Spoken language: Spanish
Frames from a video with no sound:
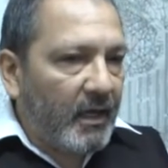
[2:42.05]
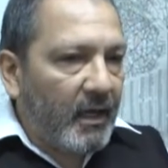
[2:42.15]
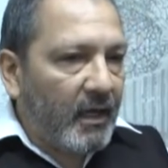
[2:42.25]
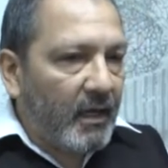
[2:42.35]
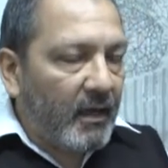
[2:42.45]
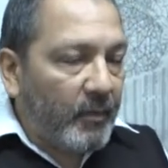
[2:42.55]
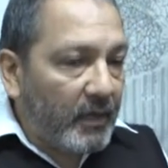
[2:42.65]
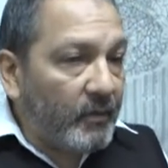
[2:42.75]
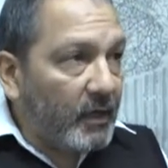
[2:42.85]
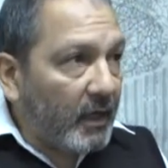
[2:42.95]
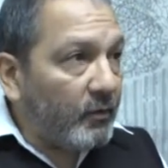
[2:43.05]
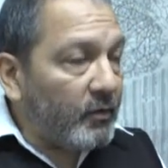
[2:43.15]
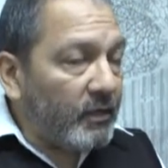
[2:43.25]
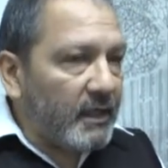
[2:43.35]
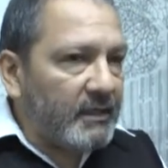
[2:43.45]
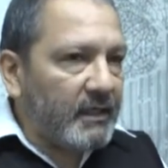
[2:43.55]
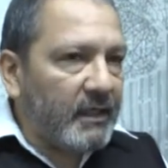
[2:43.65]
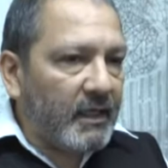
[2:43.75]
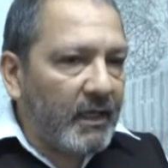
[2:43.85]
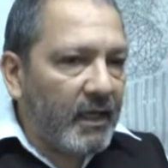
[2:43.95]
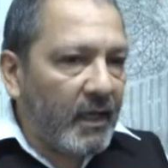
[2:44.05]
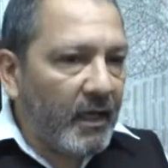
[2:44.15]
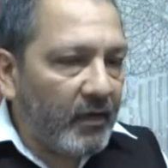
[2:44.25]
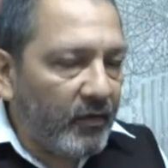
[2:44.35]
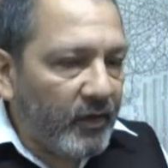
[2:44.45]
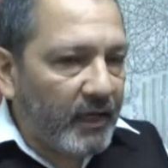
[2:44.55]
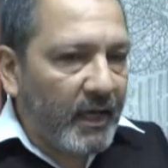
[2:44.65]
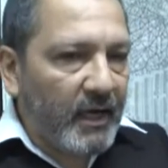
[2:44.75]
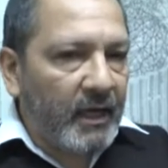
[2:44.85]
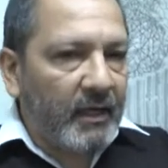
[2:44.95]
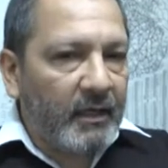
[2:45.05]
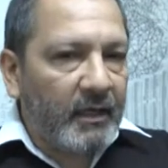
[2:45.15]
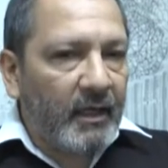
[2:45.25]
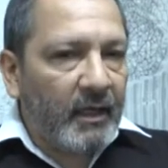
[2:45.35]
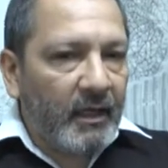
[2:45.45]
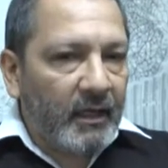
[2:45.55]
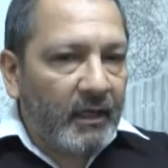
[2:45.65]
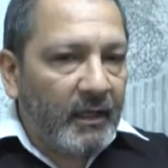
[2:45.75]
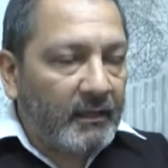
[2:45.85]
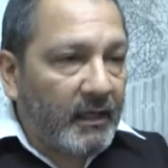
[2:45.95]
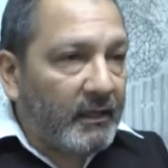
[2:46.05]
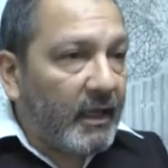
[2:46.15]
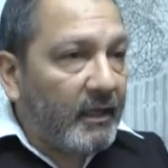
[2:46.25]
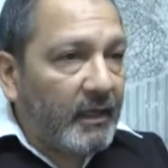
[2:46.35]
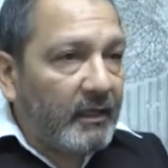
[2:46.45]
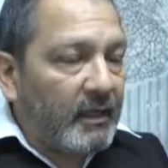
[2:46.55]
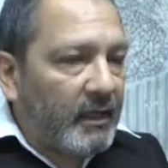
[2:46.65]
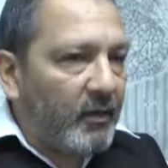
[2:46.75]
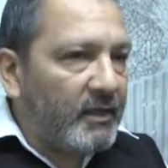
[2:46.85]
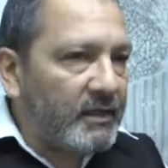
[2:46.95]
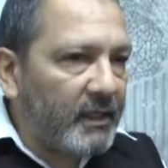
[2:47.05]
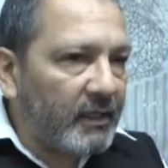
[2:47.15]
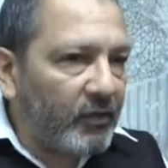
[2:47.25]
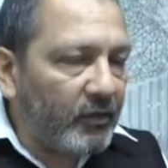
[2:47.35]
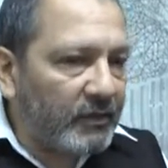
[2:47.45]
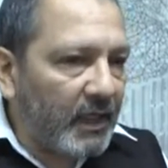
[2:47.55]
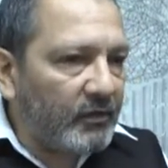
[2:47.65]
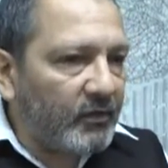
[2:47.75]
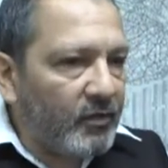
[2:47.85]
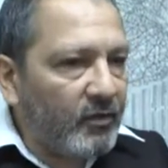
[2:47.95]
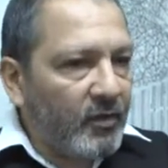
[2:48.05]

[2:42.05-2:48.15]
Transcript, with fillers: les pedimos en la reunión de ayer de que nos dejaran eh, tratar de, de establecer este contacto,